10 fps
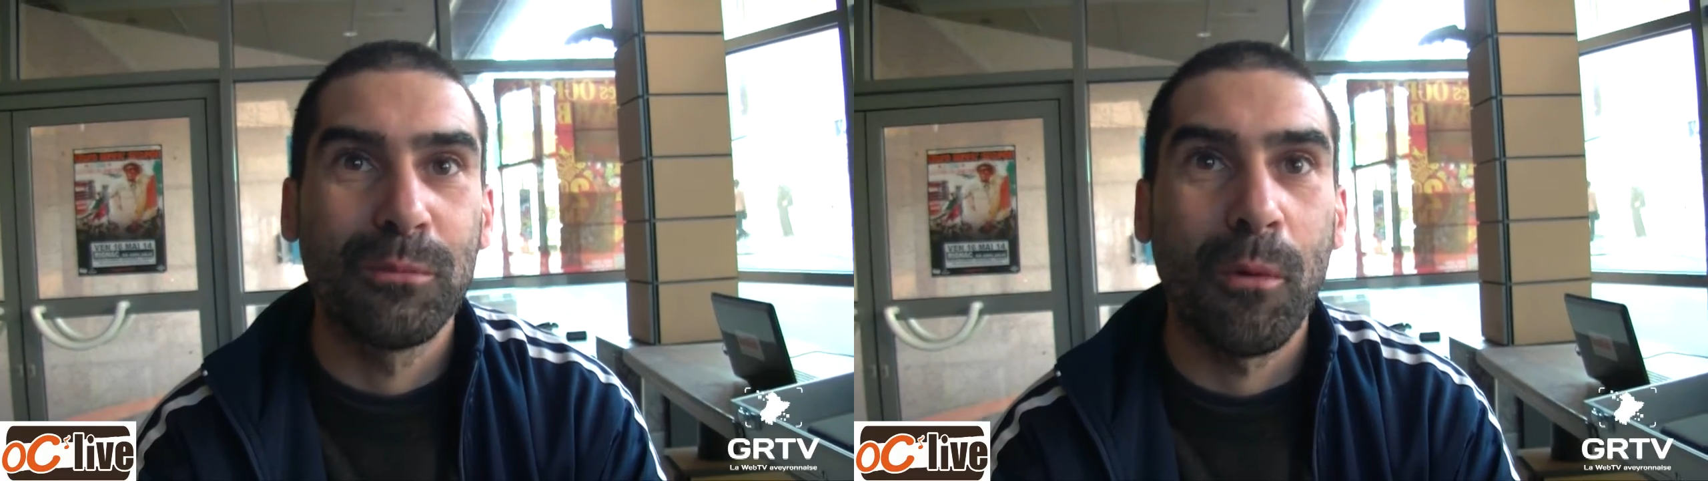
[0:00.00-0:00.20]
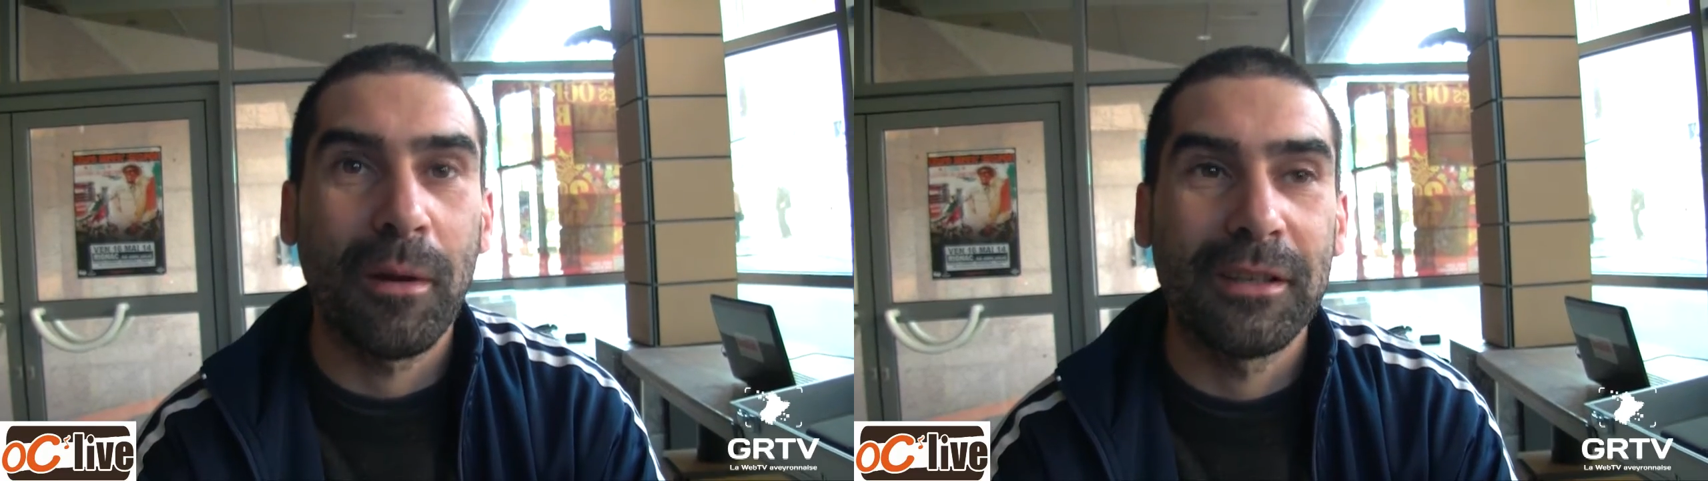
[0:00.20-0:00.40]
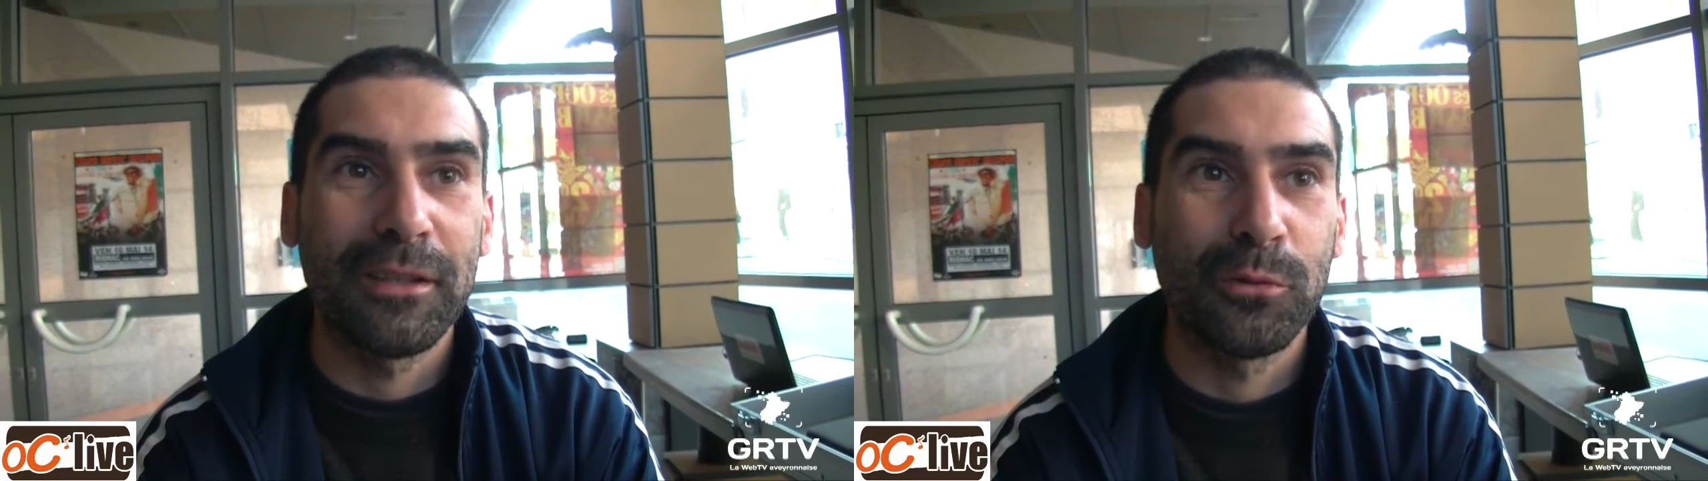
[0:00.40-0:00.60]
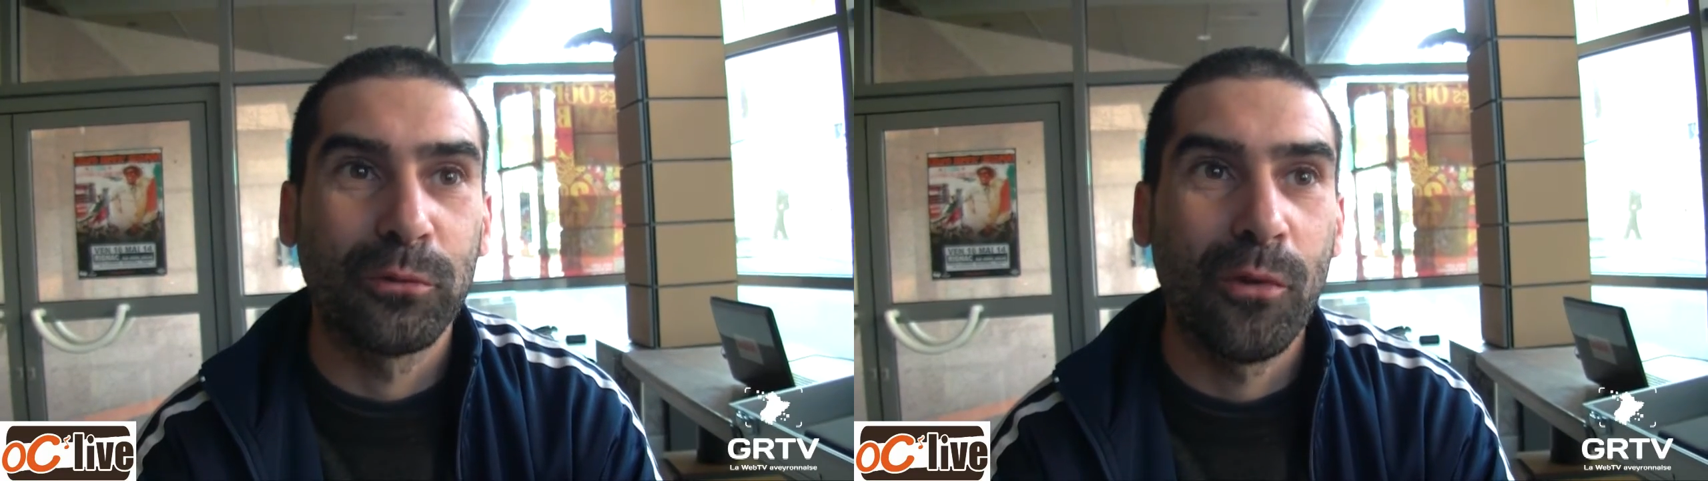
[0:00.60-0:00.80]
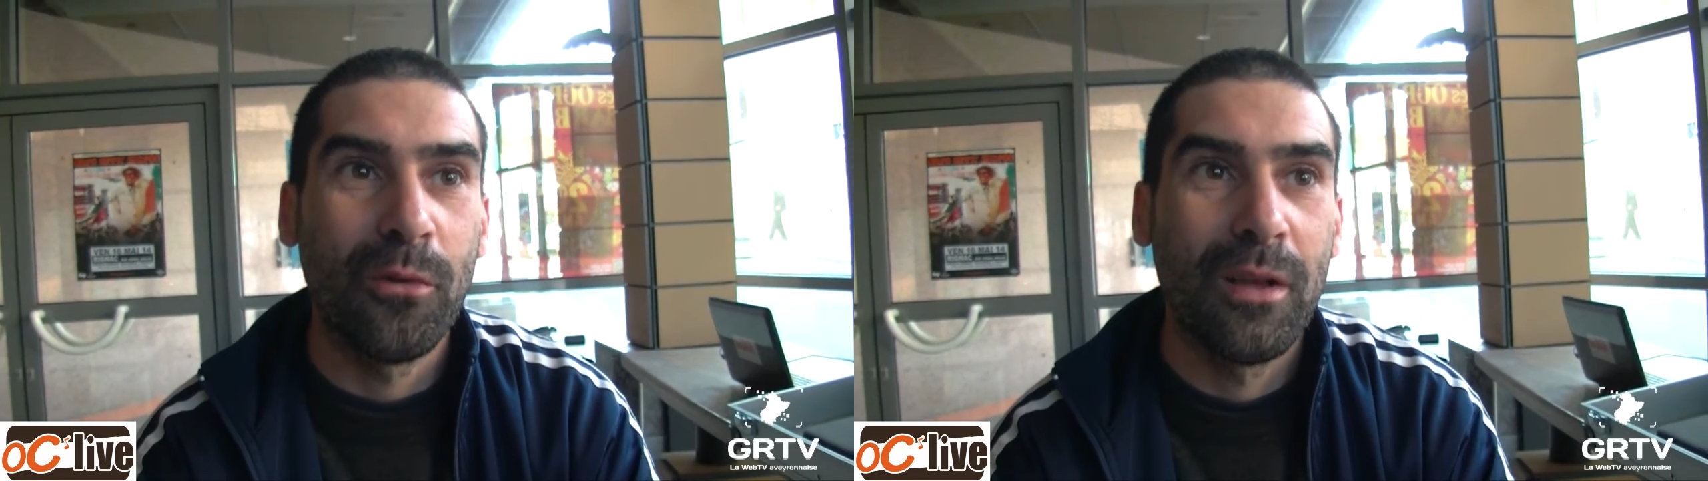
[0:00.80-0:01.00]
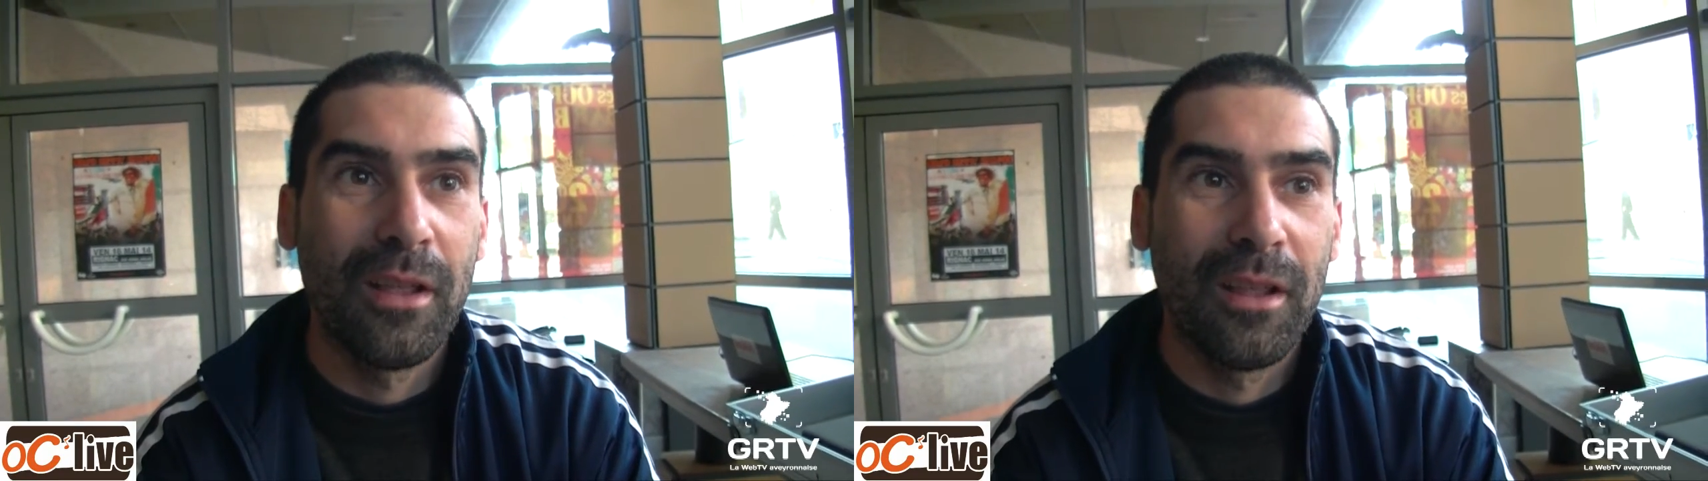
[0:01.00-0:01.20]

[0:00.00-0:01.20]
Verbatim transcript: qui m'en parle assez souvent.